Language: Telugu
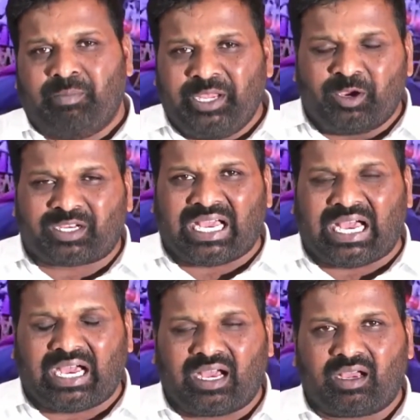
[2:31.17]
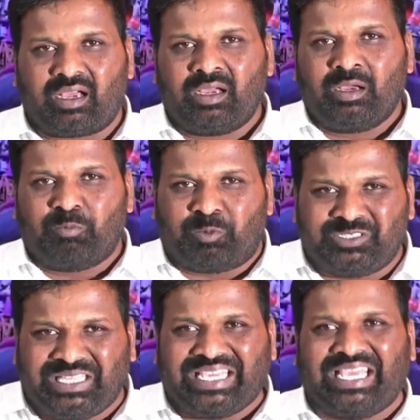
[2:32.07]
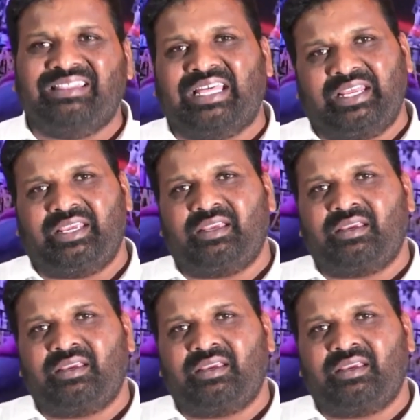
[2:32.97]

మీ యొక్క బుద్ధి ఏందని